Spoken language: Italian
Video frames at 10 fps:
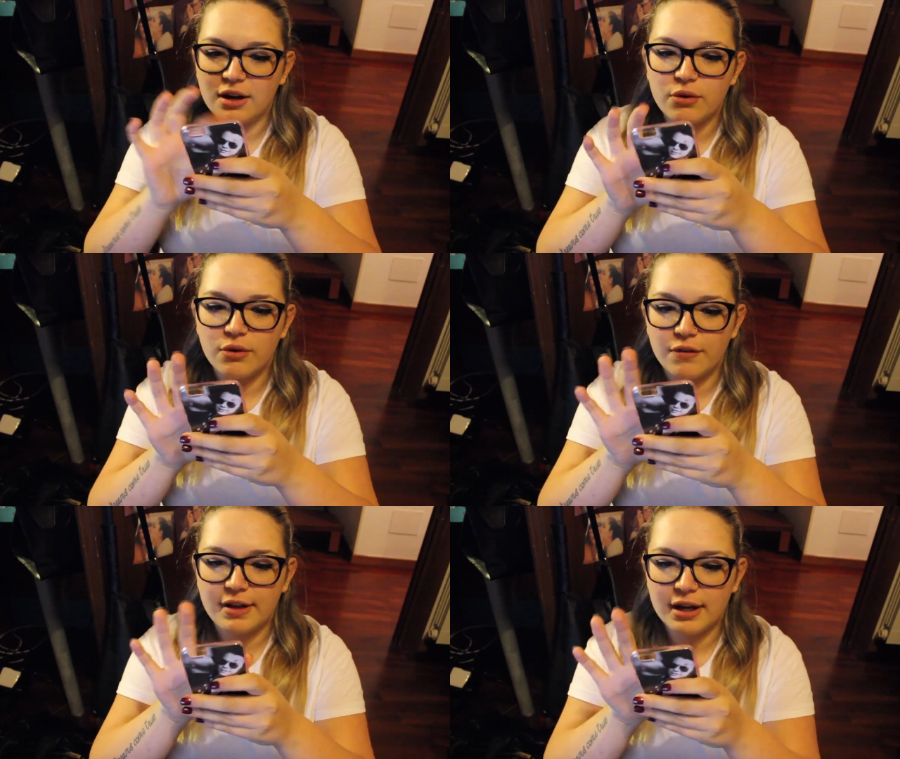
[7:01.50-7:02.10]
la
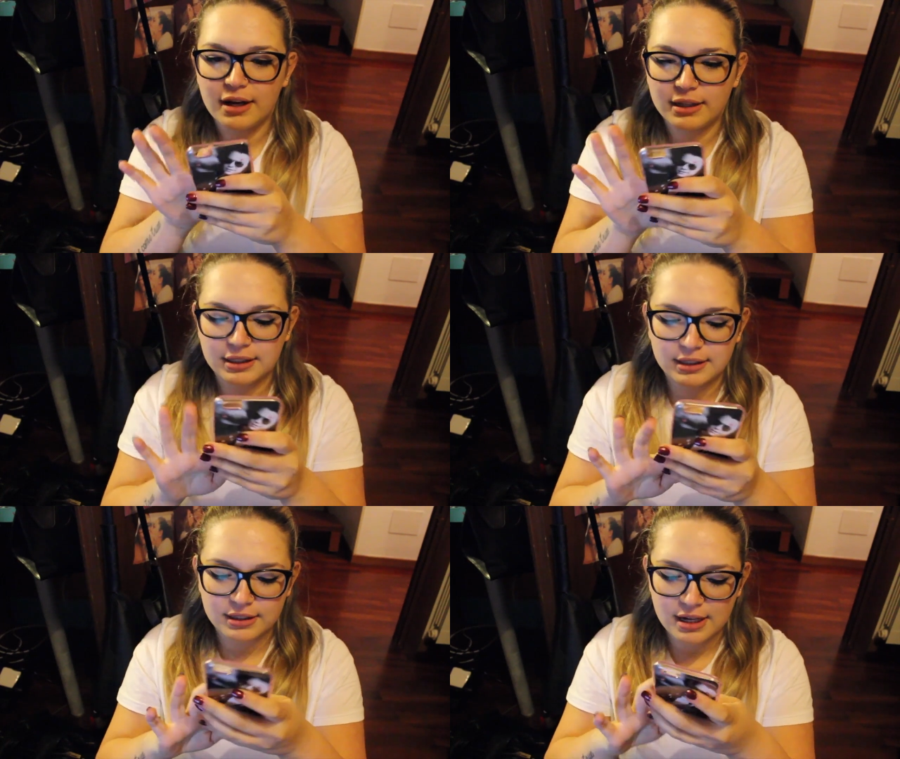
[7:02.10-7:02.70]
cover,
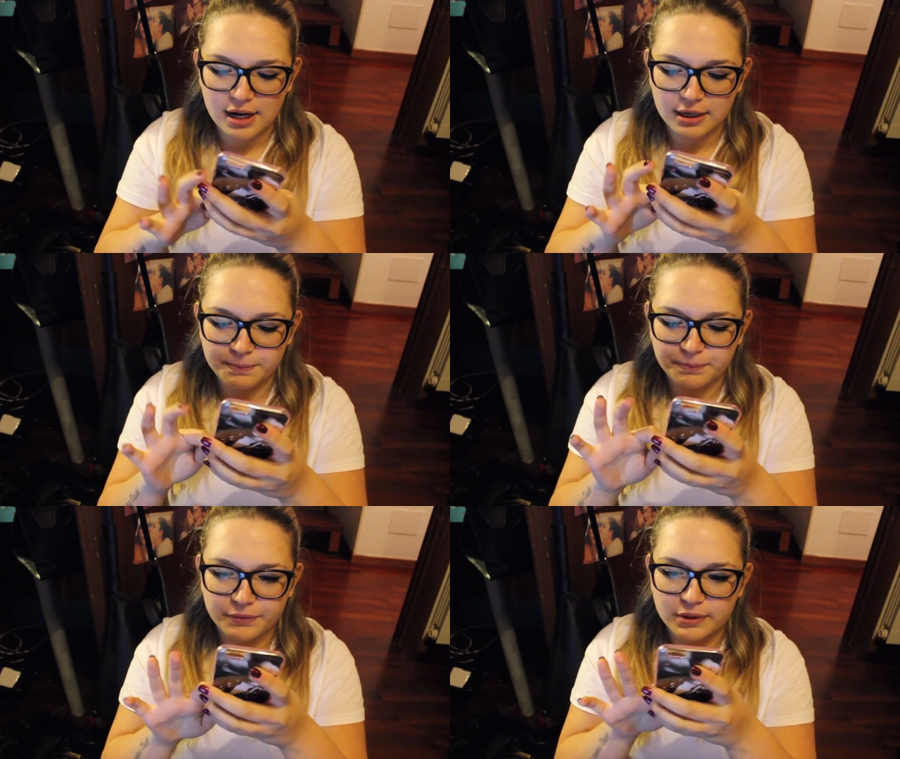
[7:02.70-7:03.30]
l'andate a
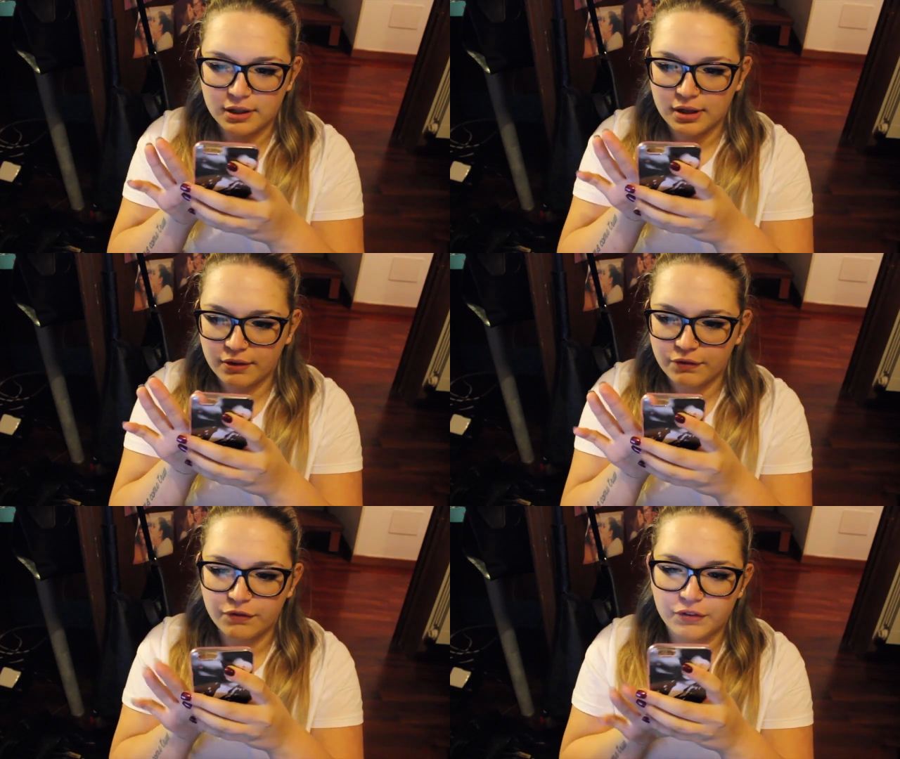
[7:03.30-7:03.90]

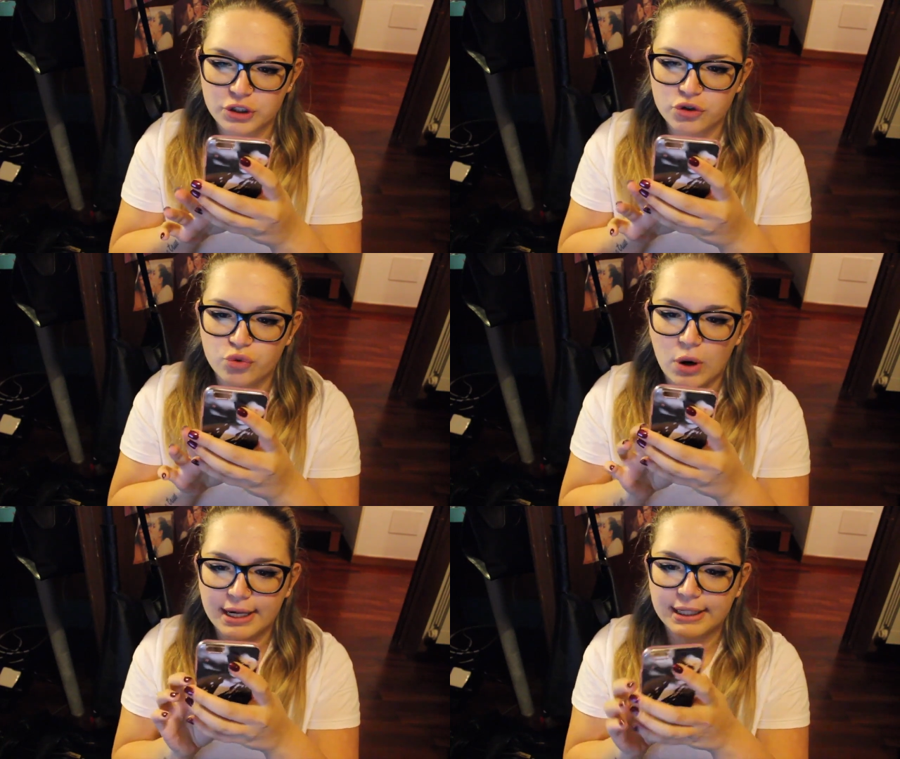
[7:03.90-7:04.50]

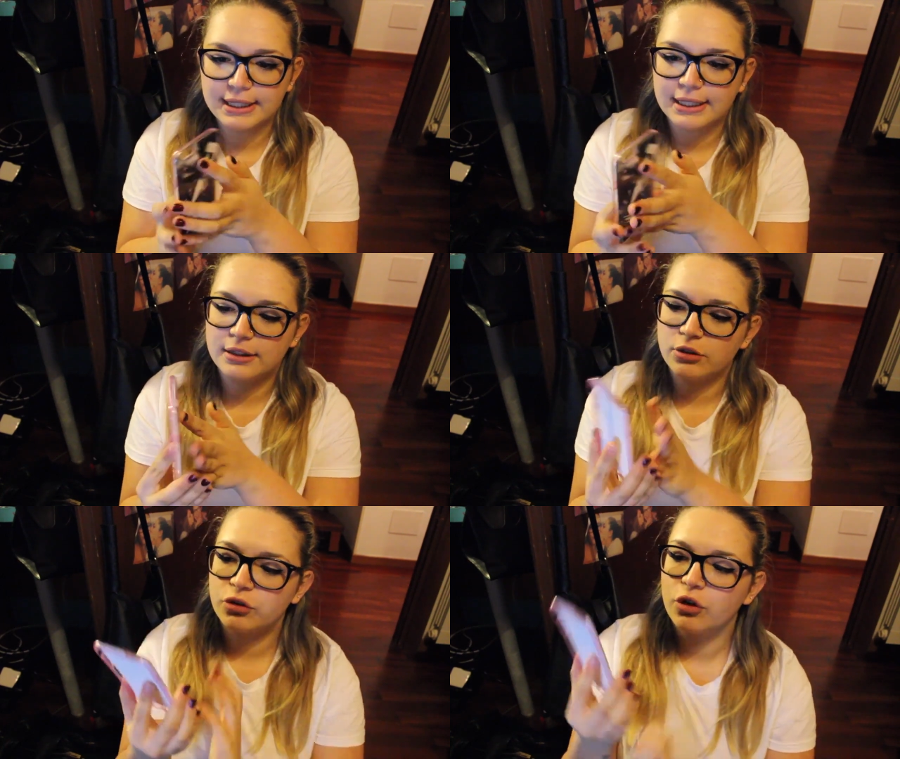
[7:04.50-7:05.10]
inficciare
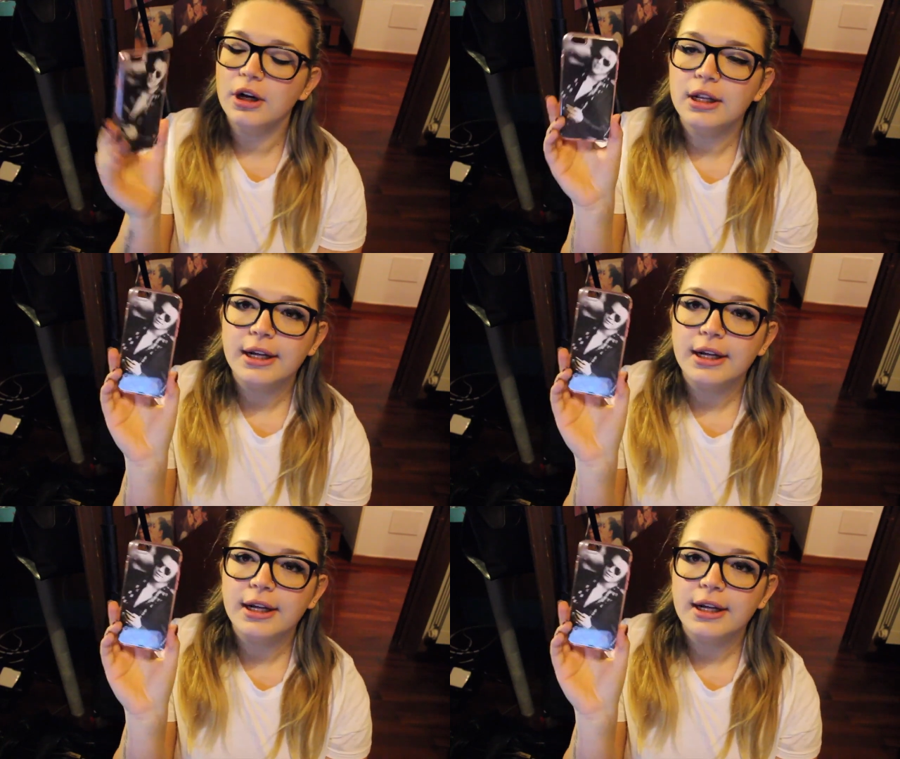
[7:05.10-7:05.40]
dentro